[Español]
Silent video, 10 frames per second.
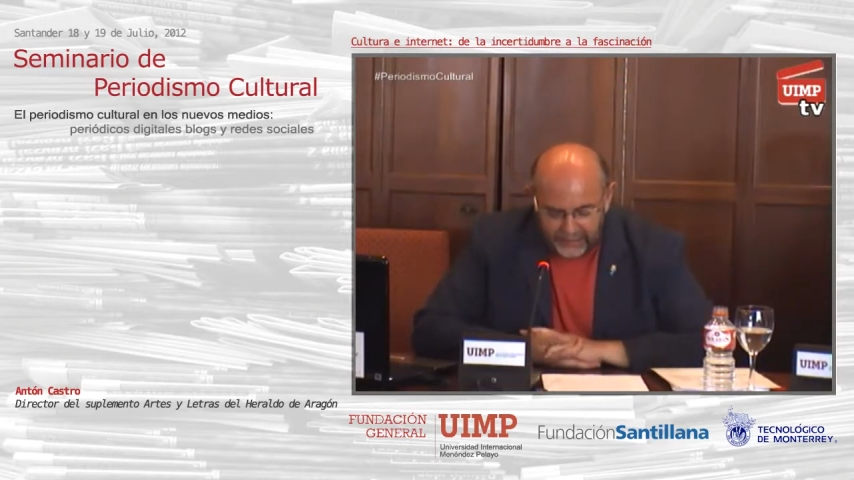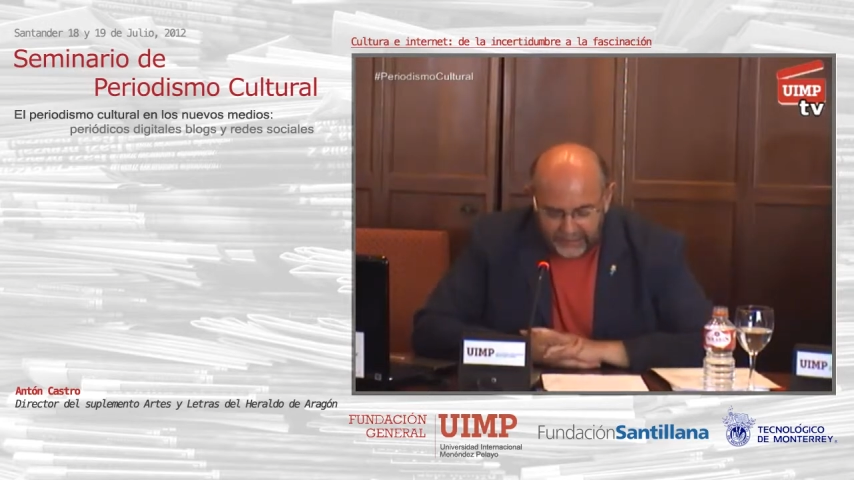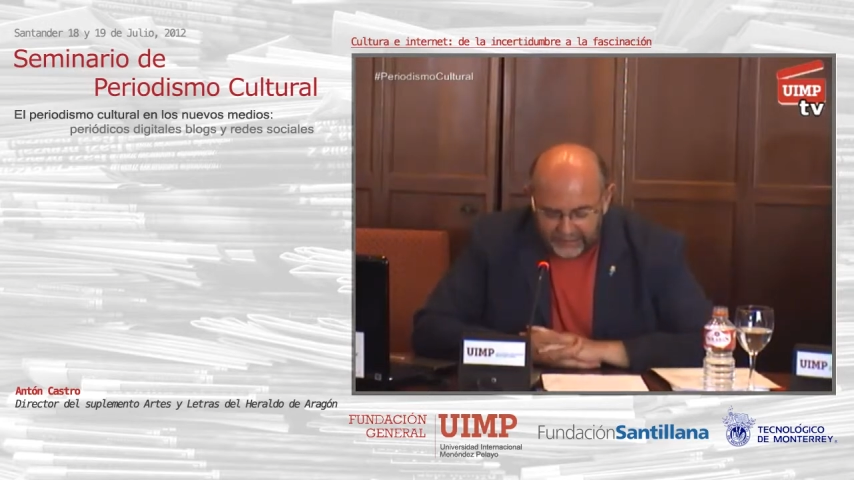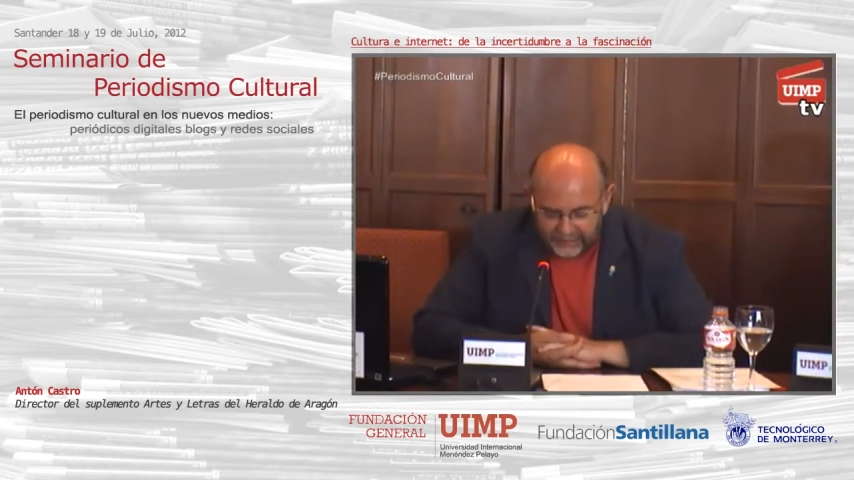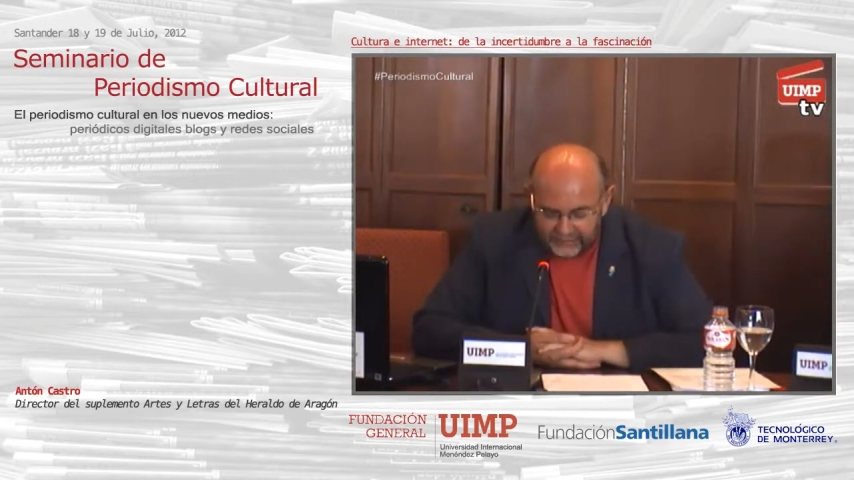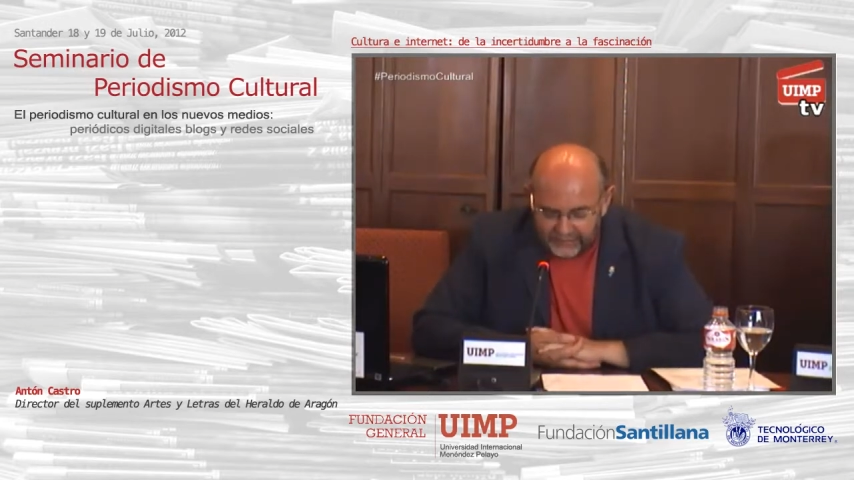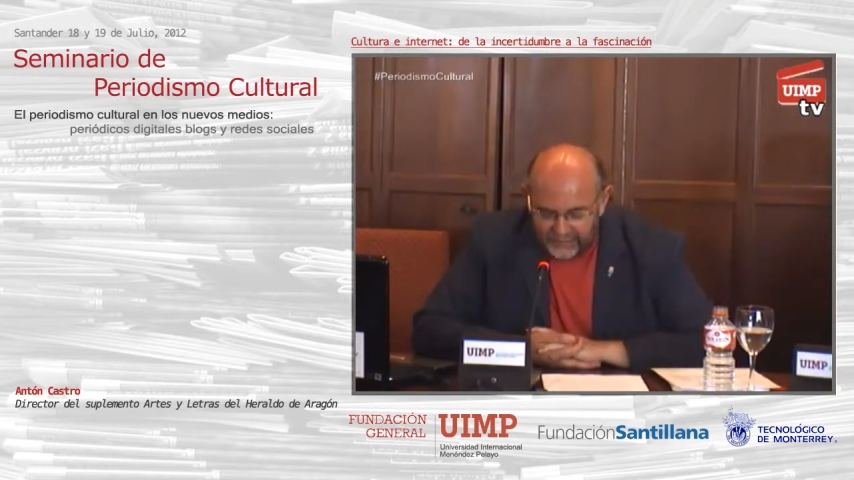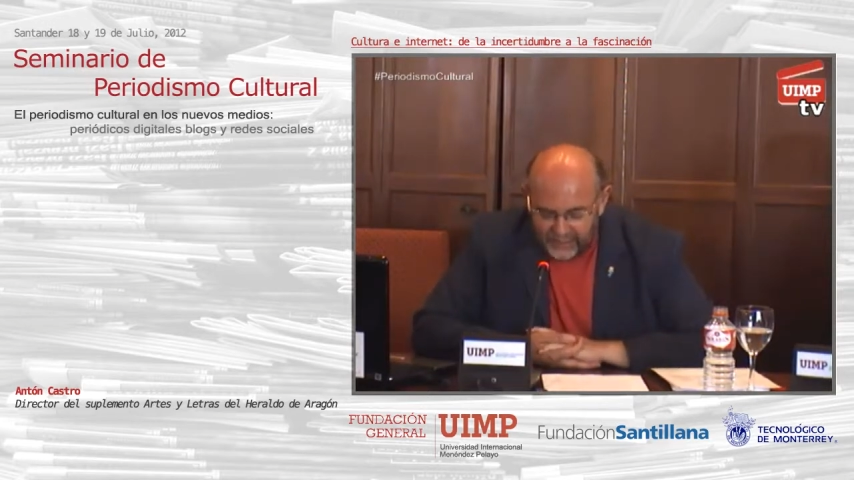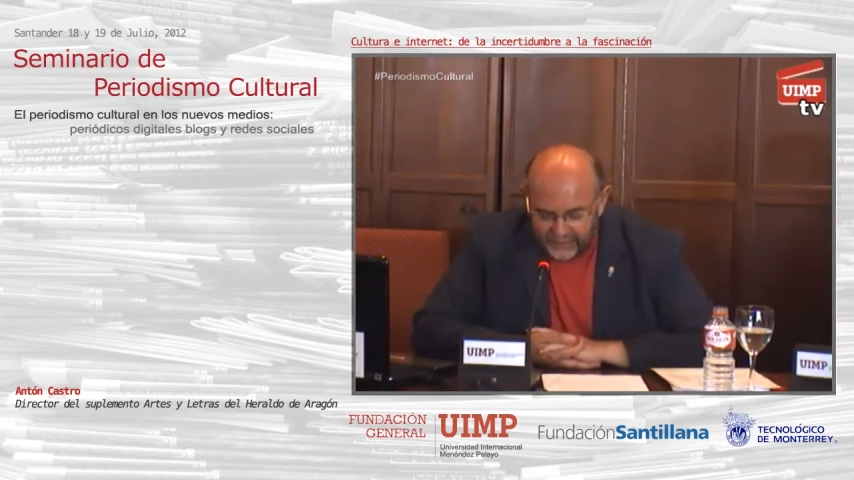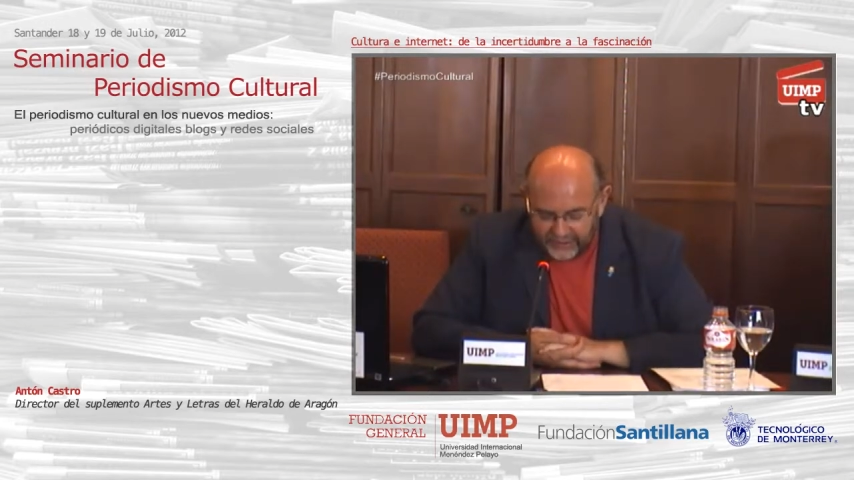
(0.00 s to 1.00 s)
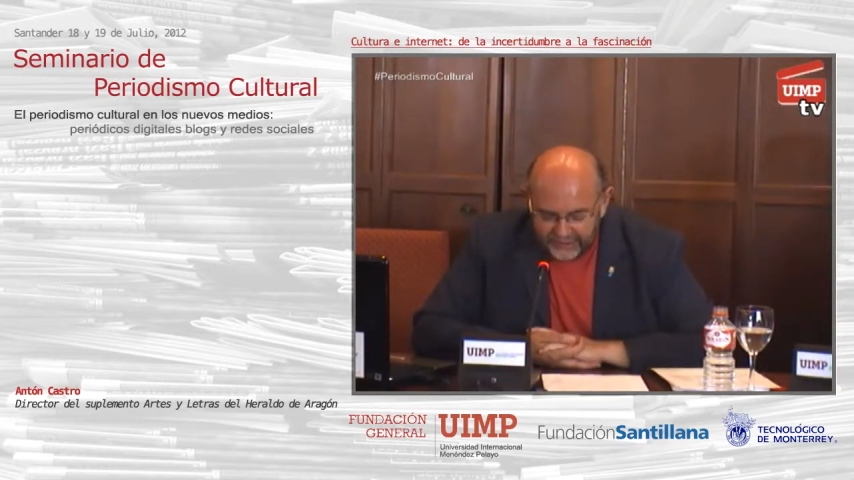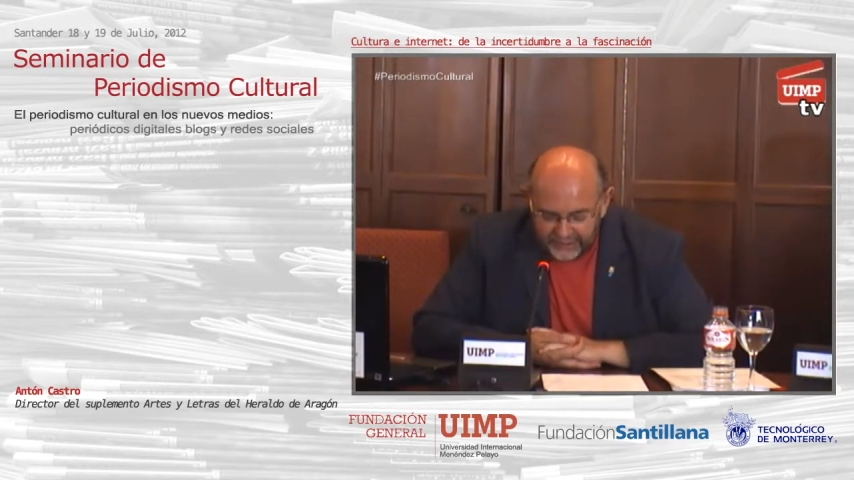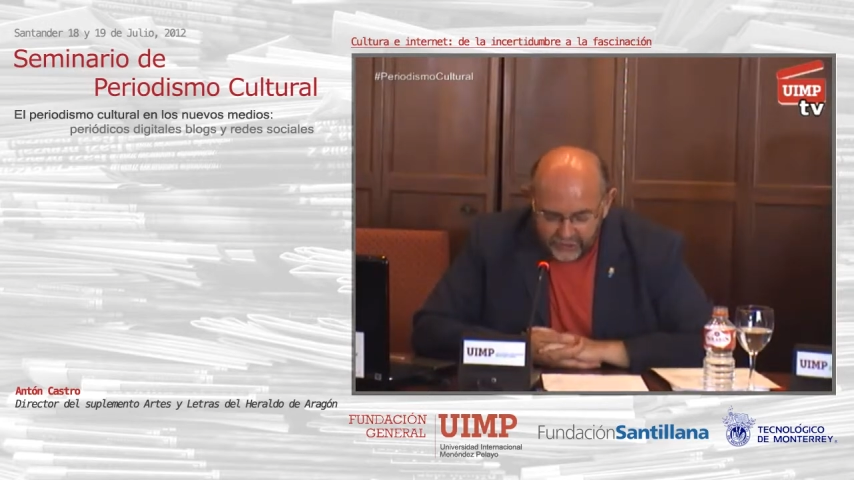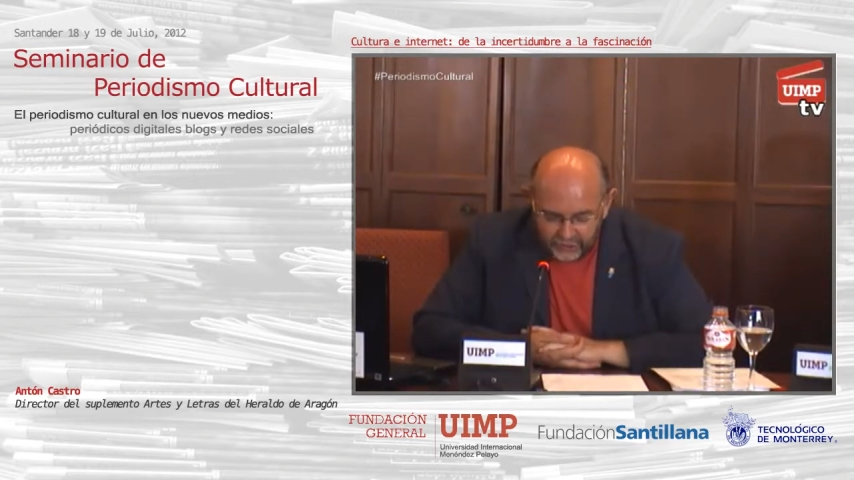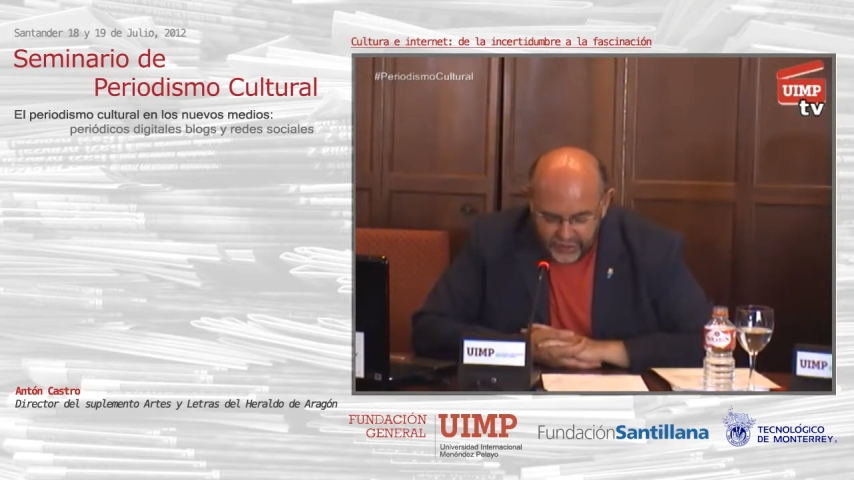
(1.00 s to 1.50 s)
Y quería cerrar
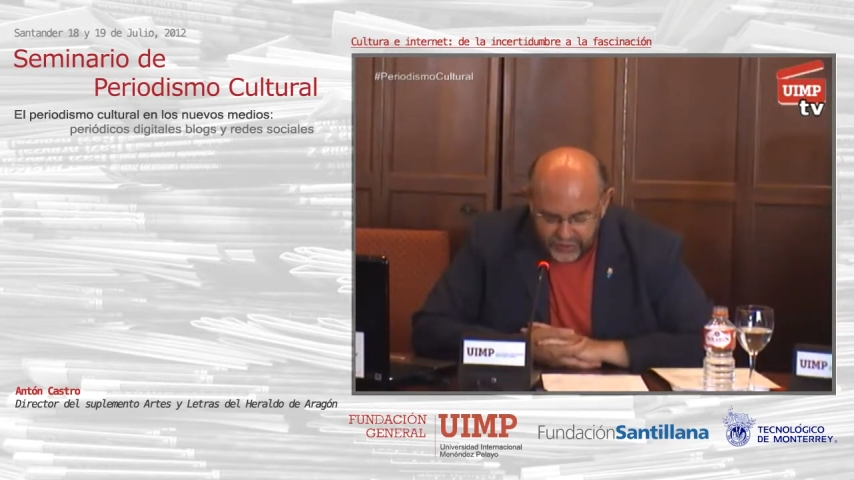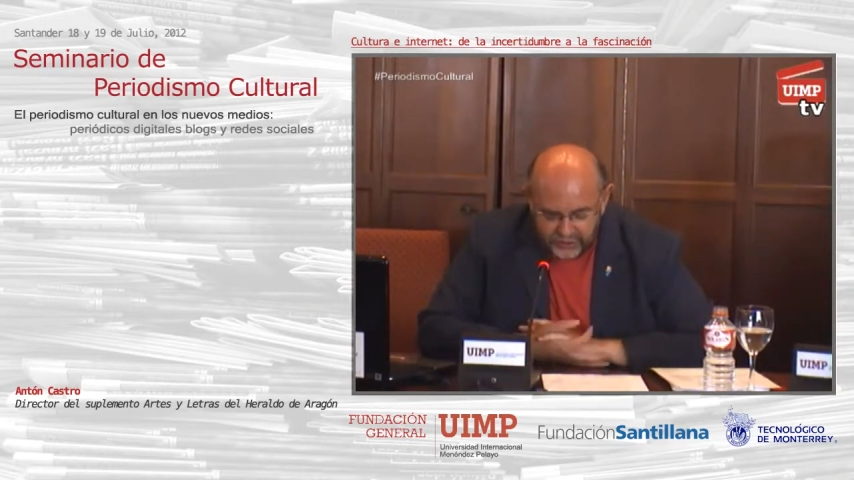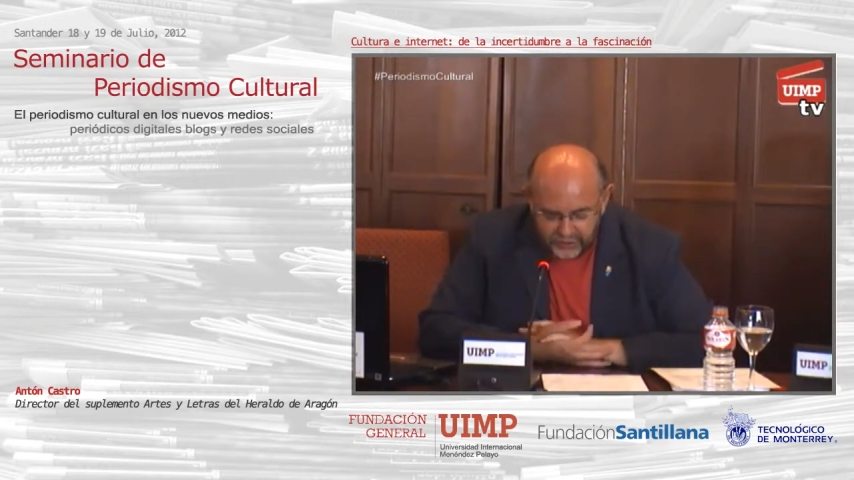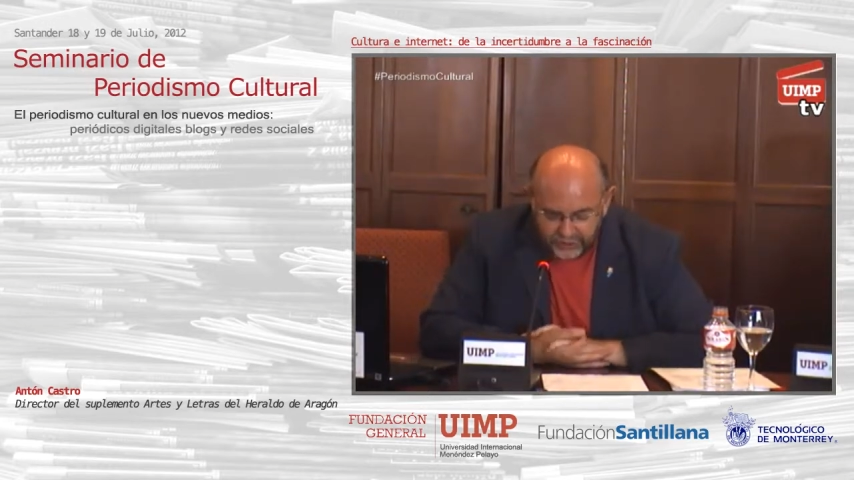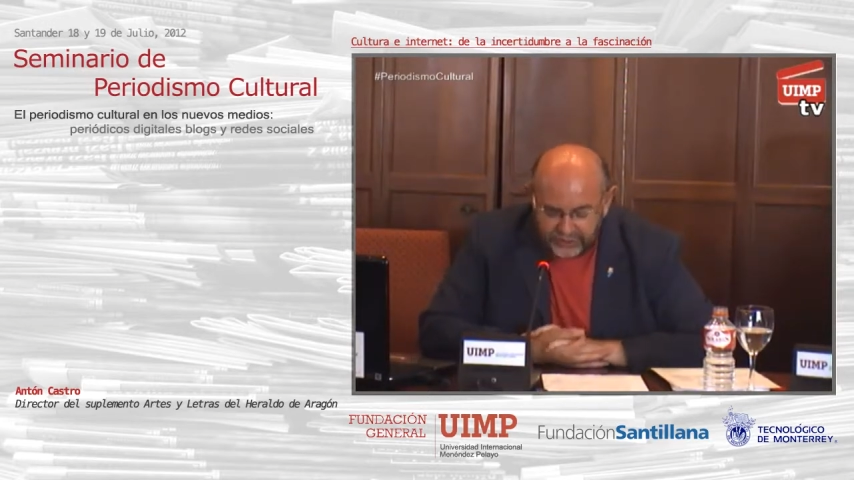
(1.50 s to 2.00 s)
esto diciendo